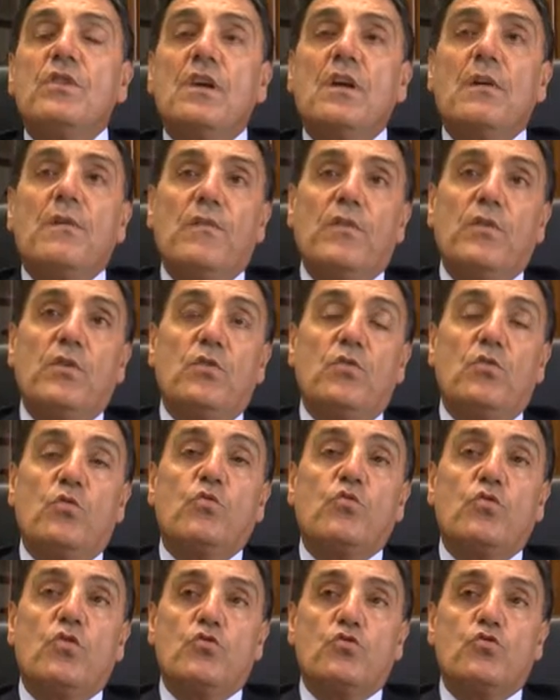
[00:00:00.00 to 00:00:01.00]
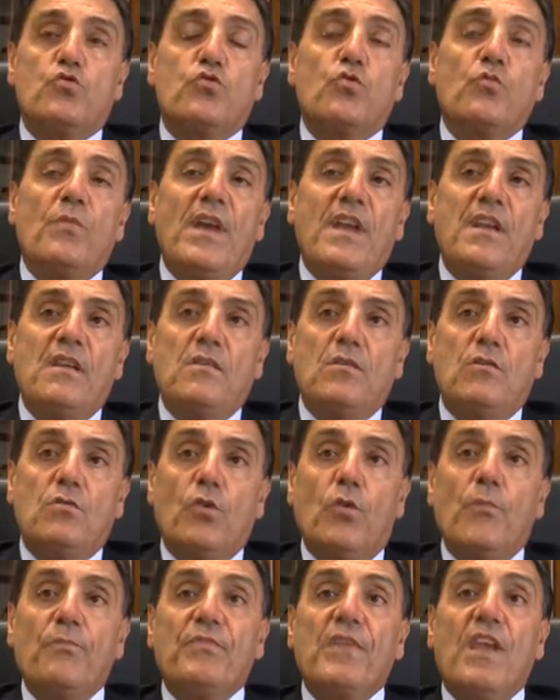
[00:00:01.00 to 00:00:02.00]
uh, uno
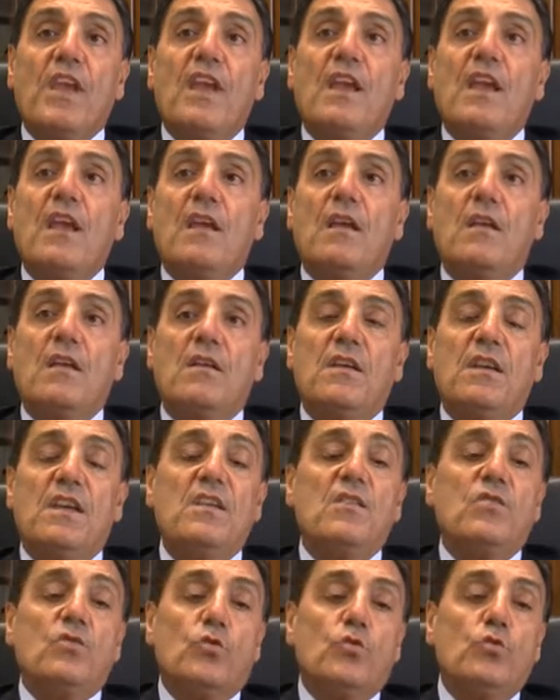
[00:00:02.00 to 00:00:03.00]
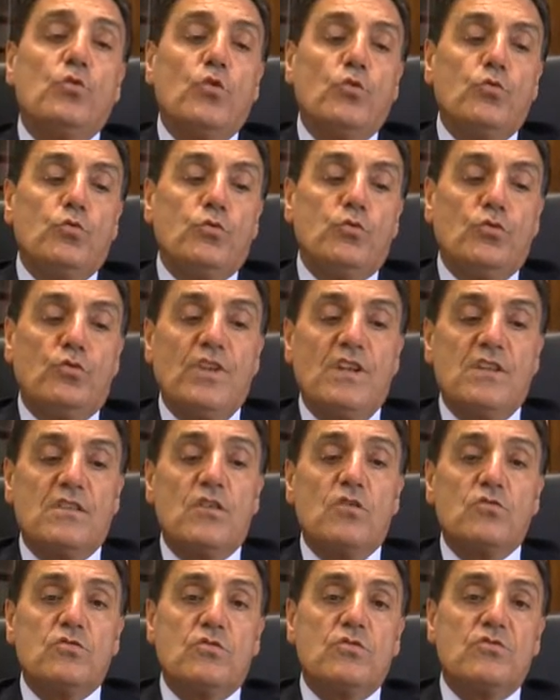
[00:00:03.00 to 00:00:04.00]
strumento è, uh, eh, eh, introdotto nel
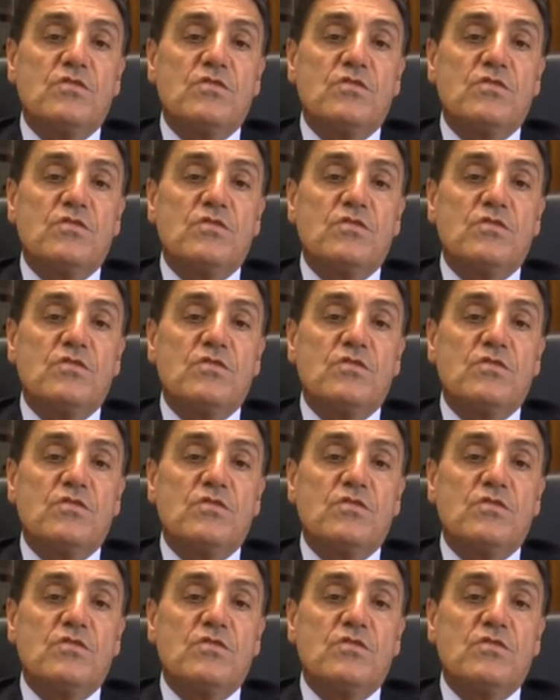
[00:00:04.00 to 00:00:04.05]
nostro